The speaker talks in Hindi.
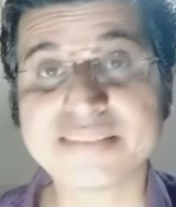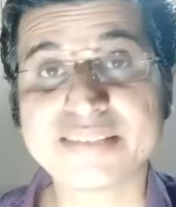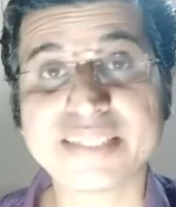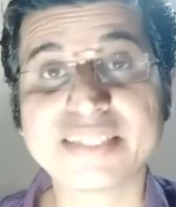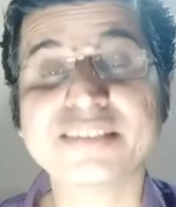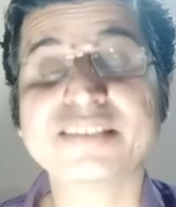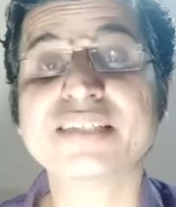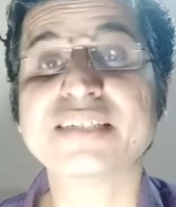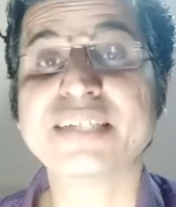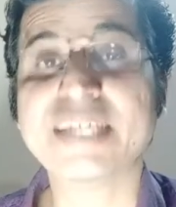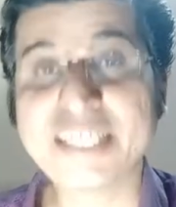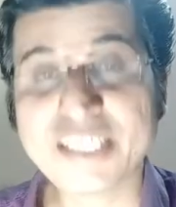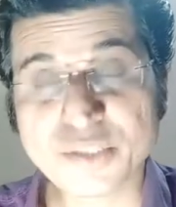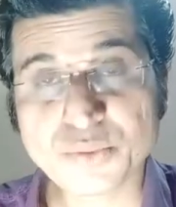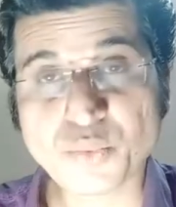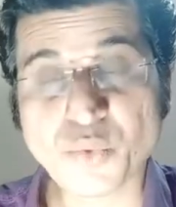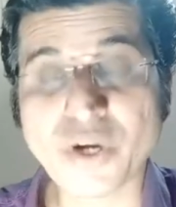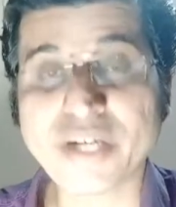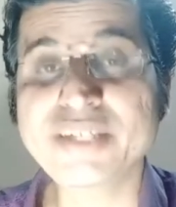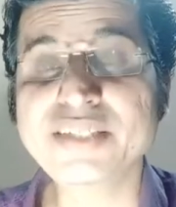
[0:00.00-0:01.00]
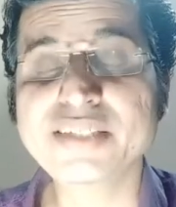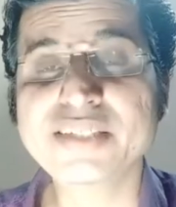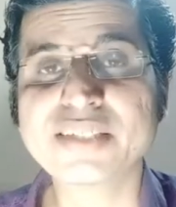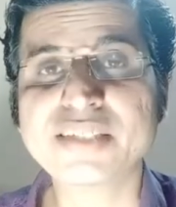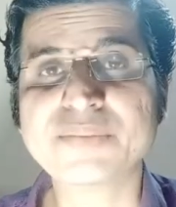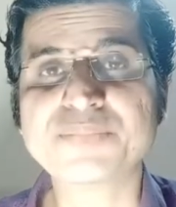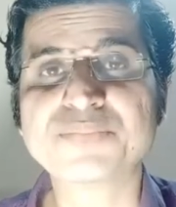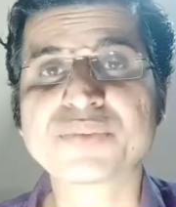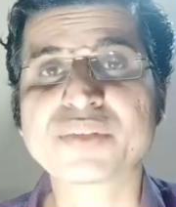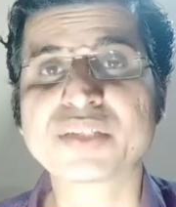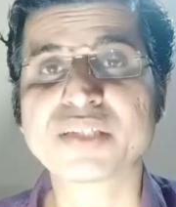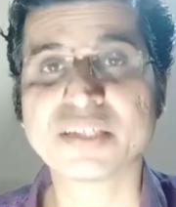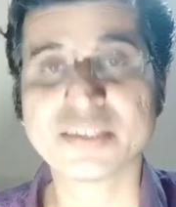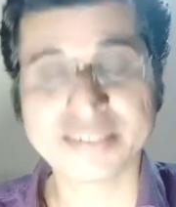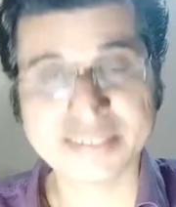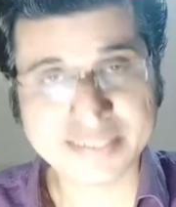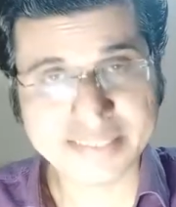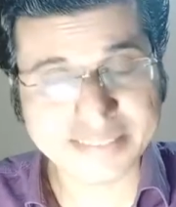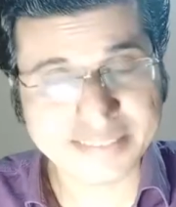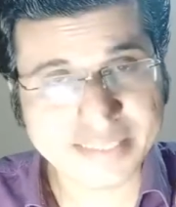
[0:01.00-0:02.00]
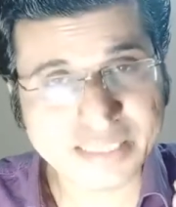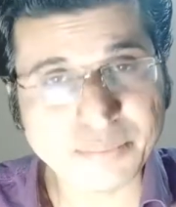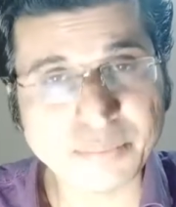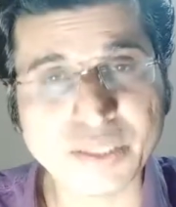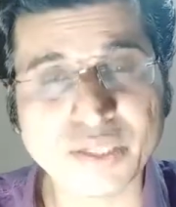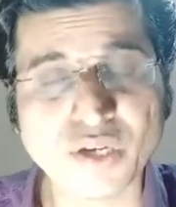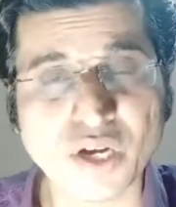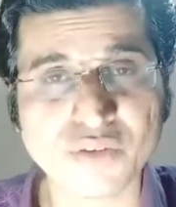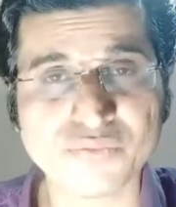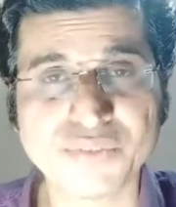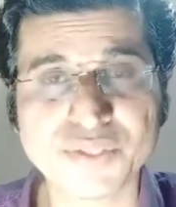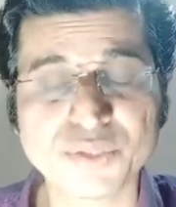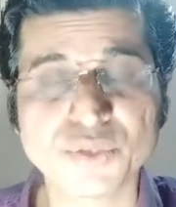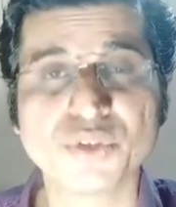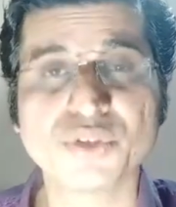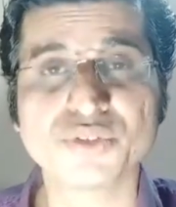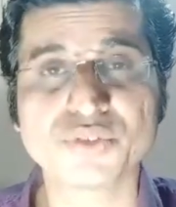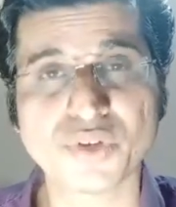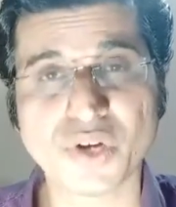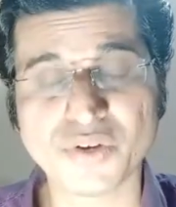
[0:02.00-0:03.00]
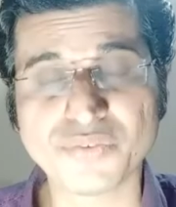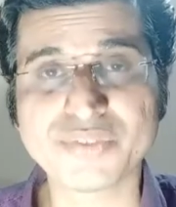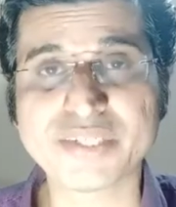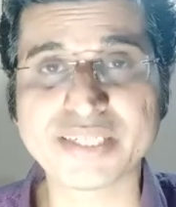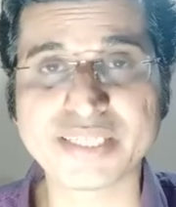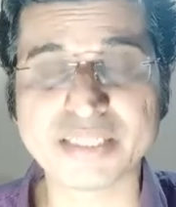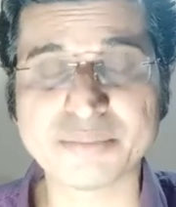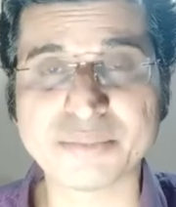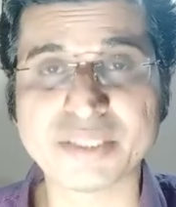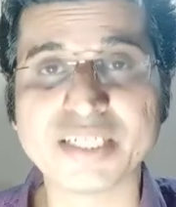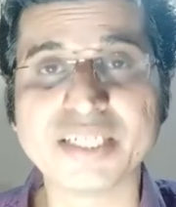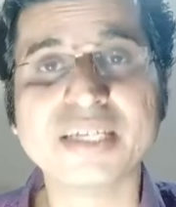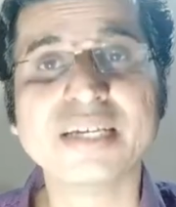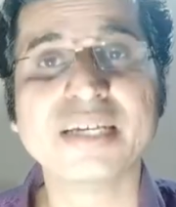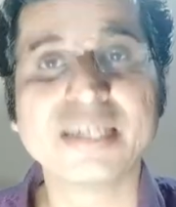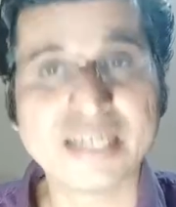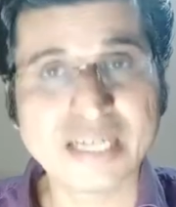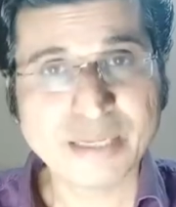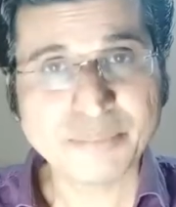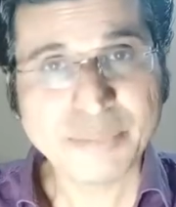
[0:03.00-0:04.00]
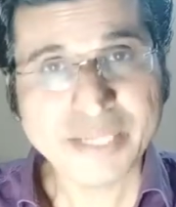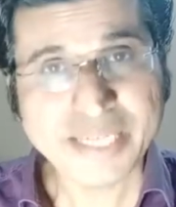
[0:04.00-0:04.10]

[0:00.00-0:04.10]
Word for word: देन द नेक्स्ट पॉइंट किसी भी कॉन्फ्लिक्ट को रिजॉल्व करने में हमें